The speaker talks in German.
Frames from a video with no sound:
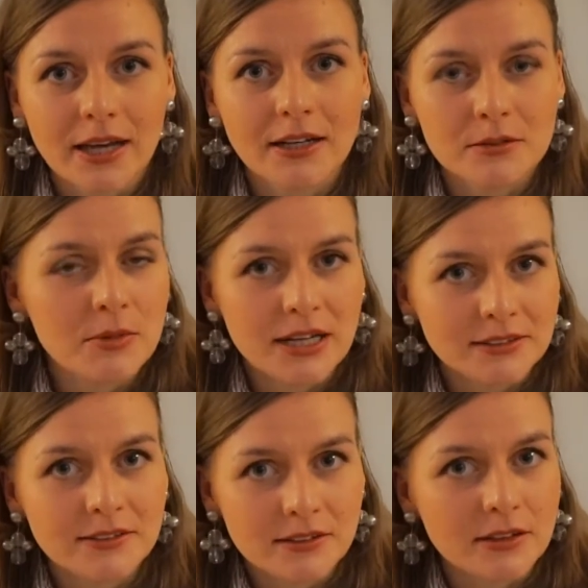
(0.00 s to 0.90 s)
gerne immer an
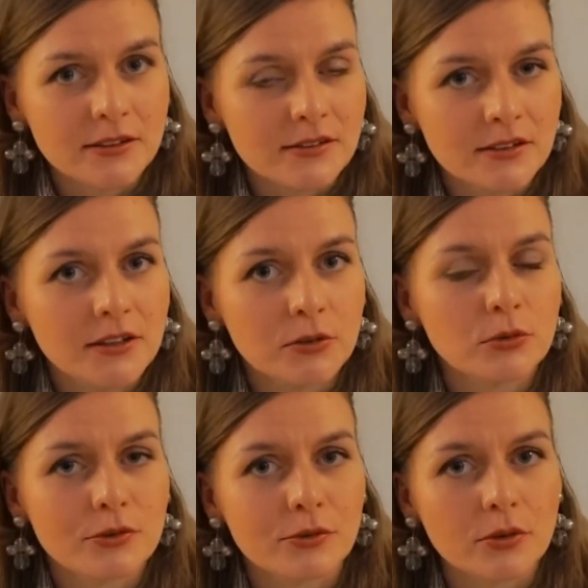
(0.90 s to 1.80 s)
diese
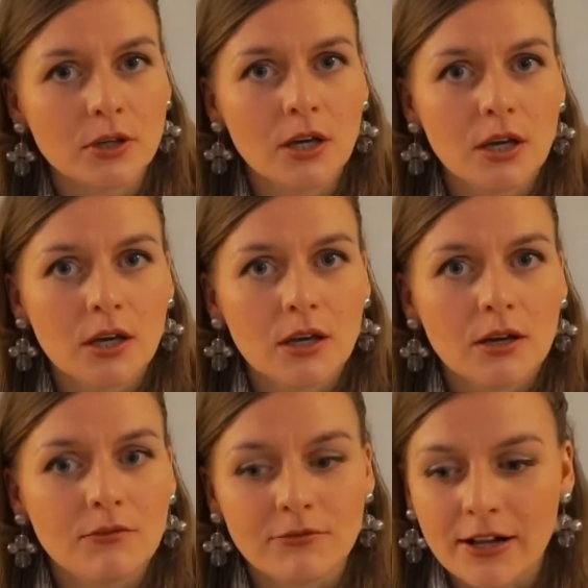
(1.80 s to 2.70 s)
Inszenierung zurück,
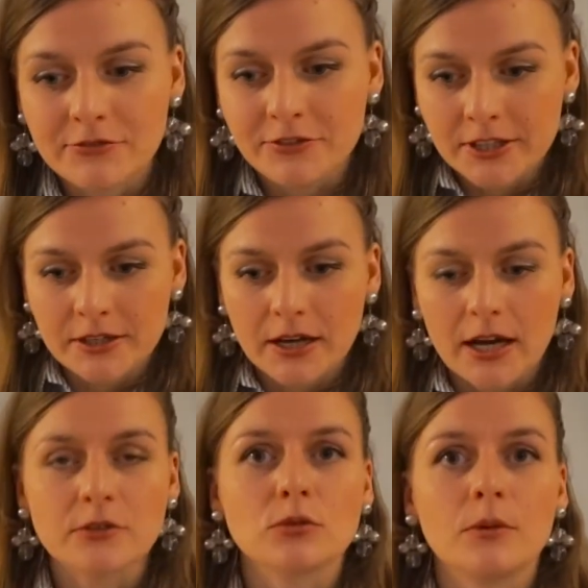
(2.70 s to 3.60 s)
weil wir,
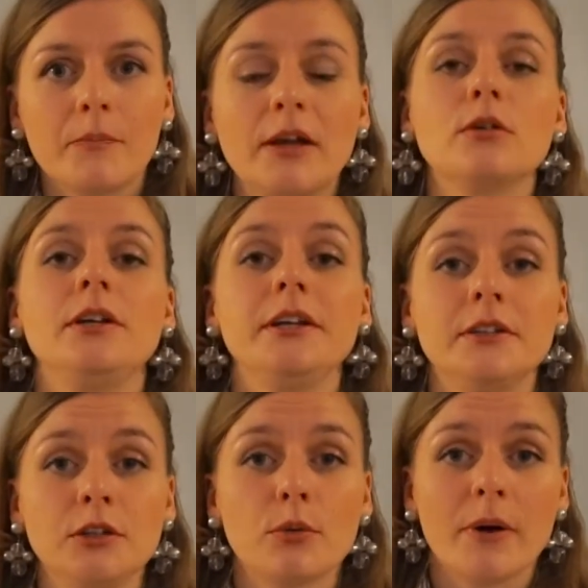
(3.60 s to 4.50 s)
also mein Kollege
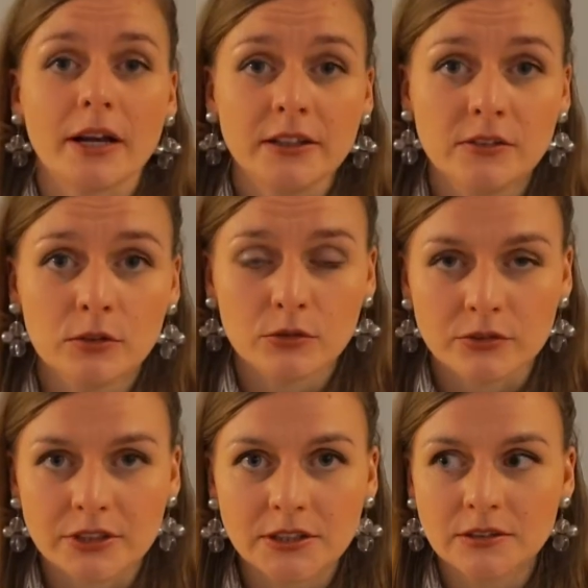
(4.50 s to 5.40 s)
Nico Parisius
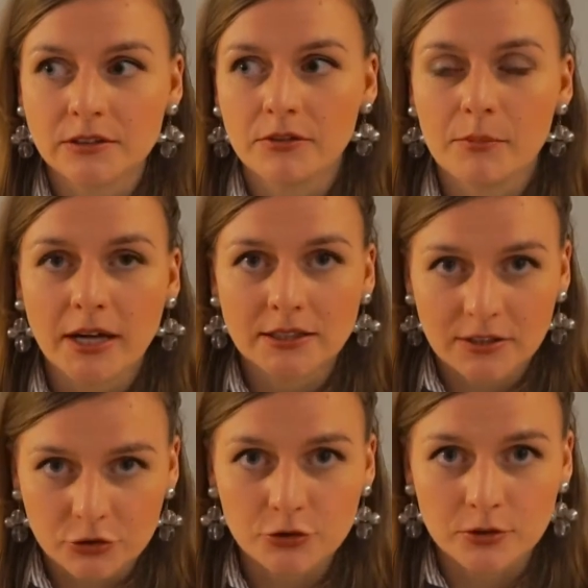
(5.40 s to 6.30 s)
und ich, die wir beide
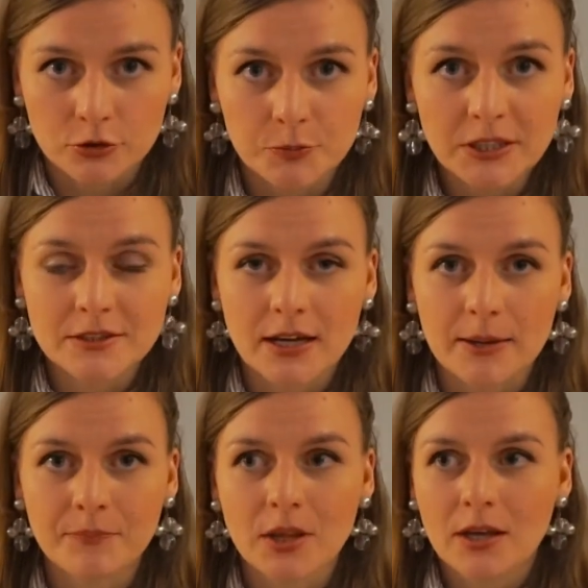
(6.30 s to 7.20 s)
das Stück gespielt
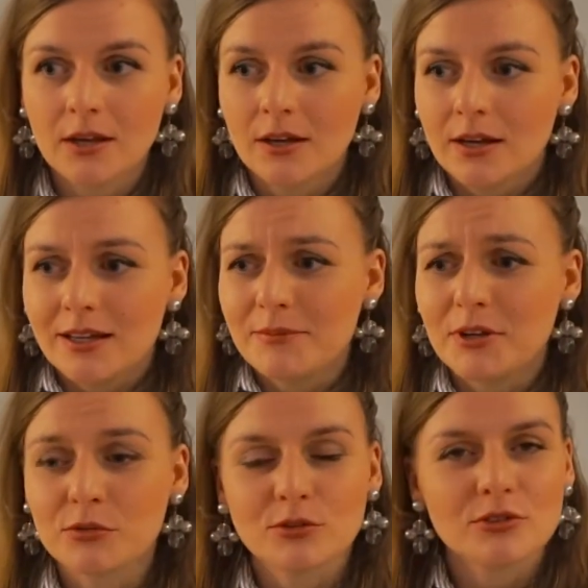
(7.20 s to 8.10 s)
haben,
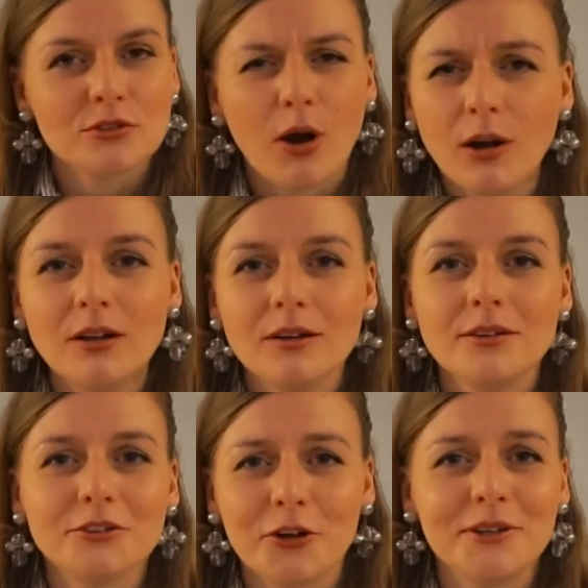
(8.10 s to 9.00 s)
immer so
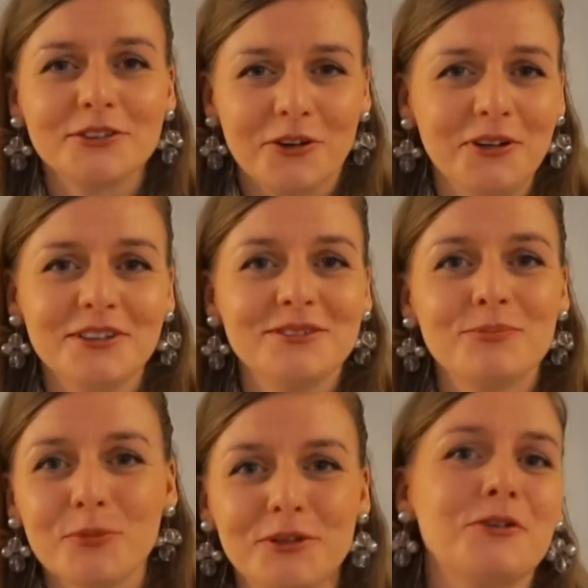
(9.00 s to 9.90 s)
tolle, tolle, tolle
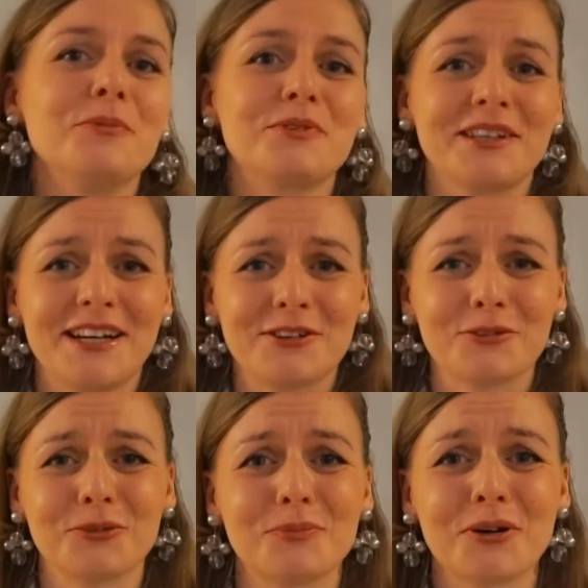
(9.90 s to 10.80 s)

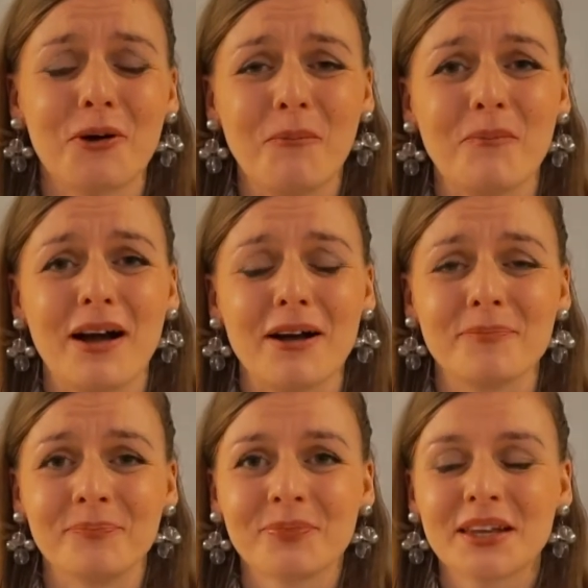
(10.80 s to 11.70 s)
Publikumsreaktionen bekommen
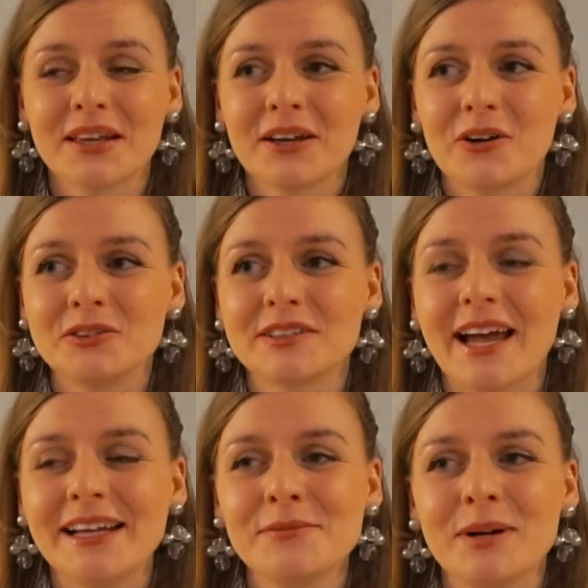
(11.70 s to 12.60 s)
haben. Und das
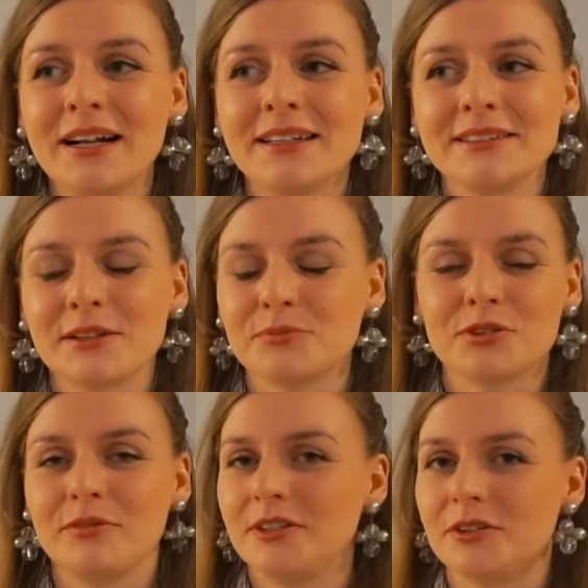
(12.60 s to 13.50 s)
eine Mal, ich glaube,
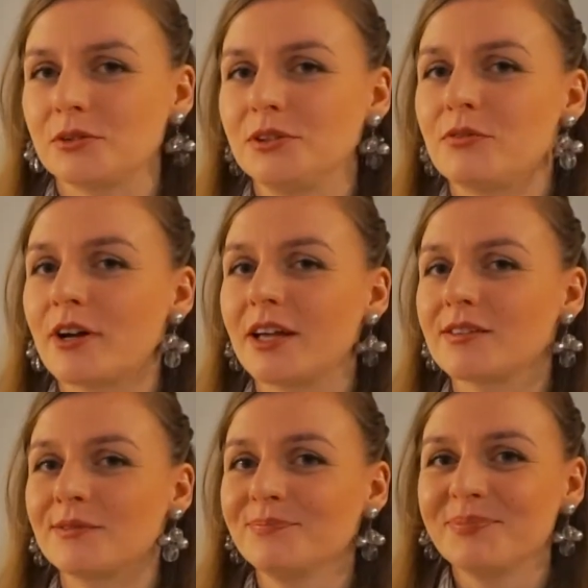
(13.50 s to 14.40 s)
das werde ich auch nie
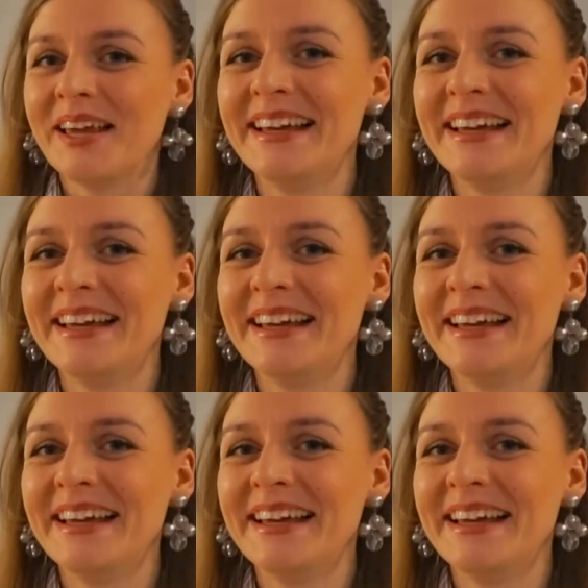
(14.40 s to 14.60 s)
vergessen,